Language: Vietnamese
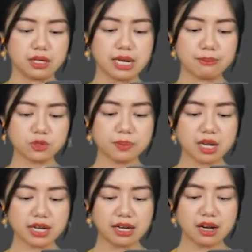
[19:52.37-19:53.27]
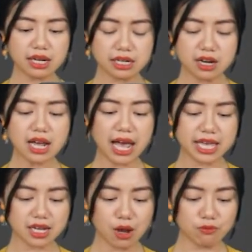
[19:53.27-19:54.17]
nấm súp lơ này rất rất hay
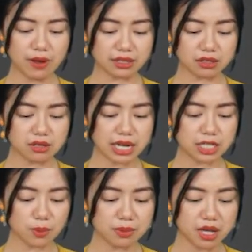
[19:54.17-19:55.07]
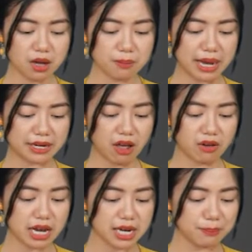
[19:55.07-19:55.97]
không phải từ cây súp lơ mà nó
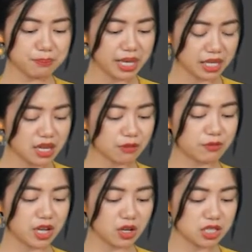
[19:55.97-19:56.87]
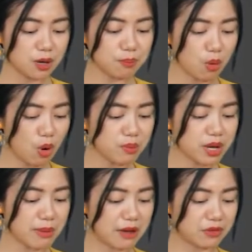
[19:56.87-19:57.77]
là nấm miễn dịch vì có chứa
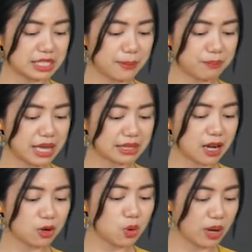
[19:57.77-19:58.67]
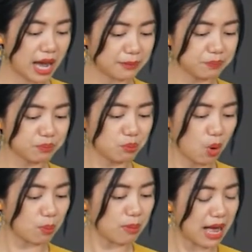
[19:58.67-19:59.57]
43% beta glucan
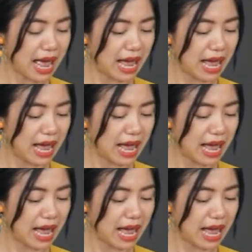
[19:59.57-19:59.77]
13